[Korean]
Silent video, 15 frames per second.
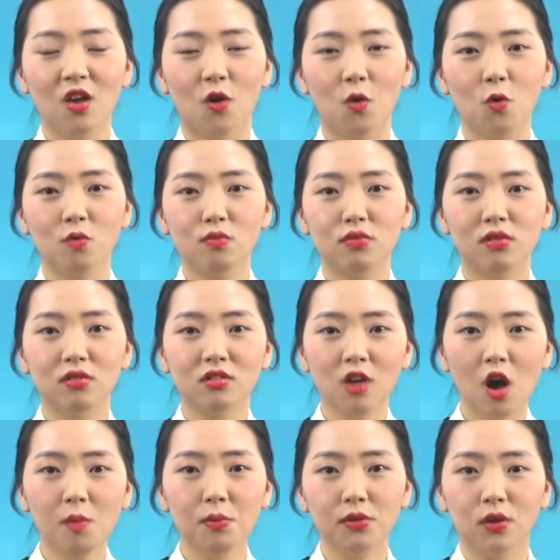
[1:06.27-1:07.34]
영어 공부를
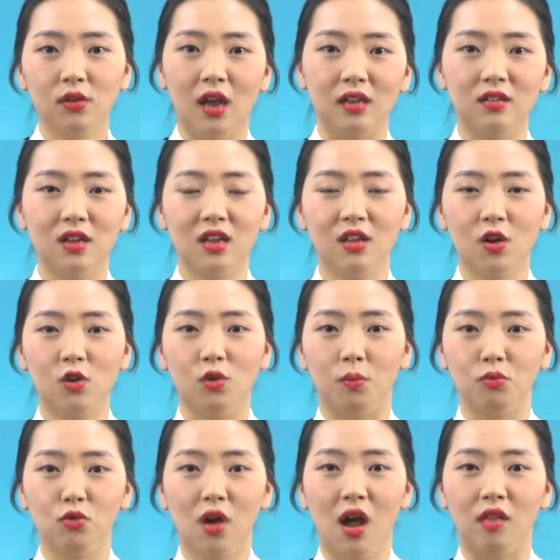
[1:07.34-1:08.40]
처음부터 다시 하는 건
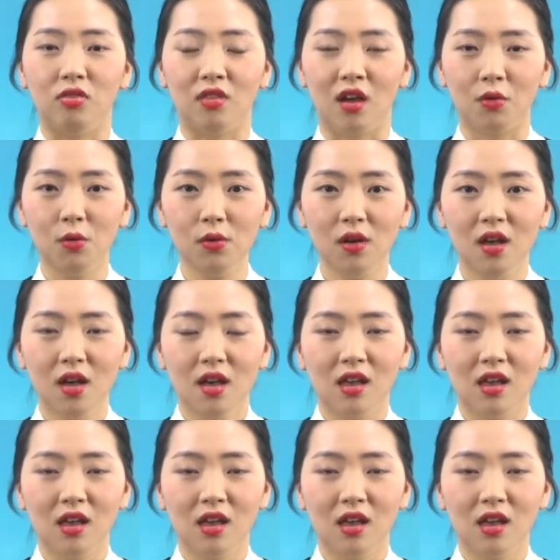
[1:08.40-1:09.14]
엄두가 안 나고